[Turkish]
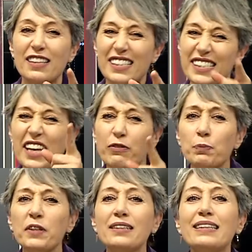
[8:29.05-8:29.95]

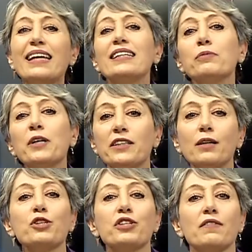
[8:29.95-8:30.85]
sevimli delirme diye
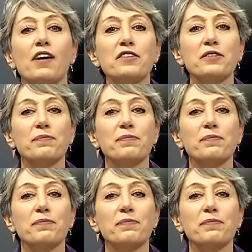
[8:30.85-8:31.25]
bir şey var.